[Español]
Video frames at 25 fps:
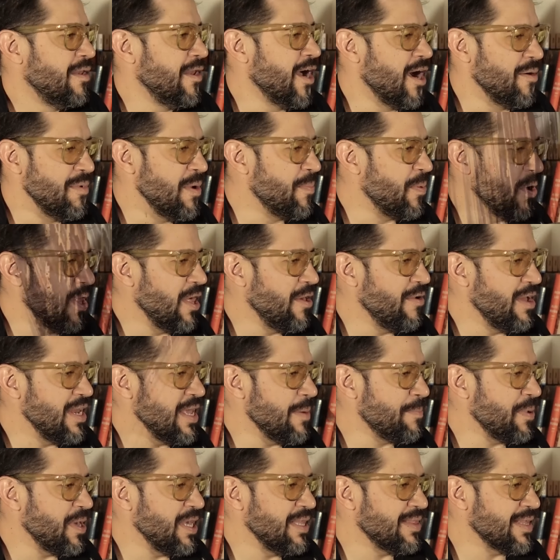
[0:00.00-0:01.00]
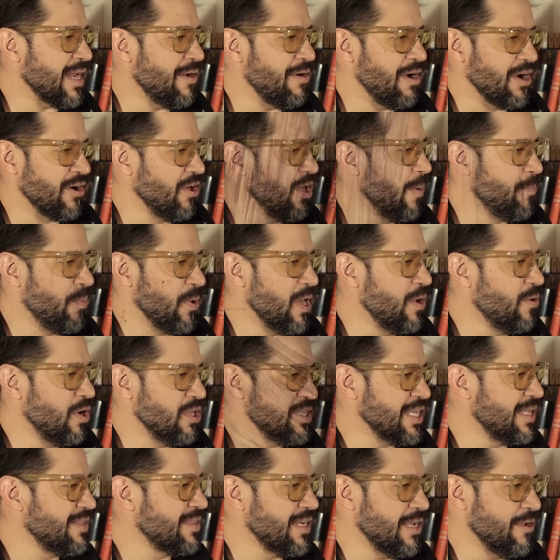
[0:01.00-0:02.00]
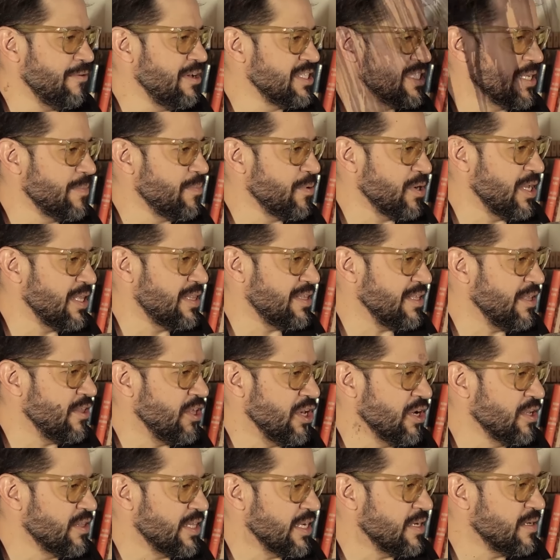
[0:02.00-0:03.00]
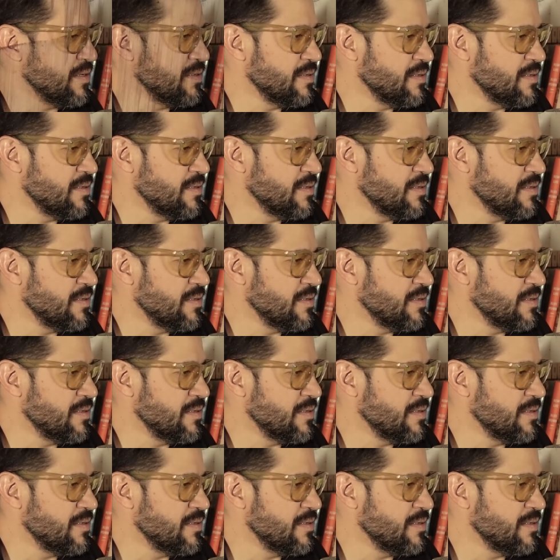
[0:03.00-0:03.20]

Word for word: No me podés venir a pedir trabajo después de votar tres veces por este idiota.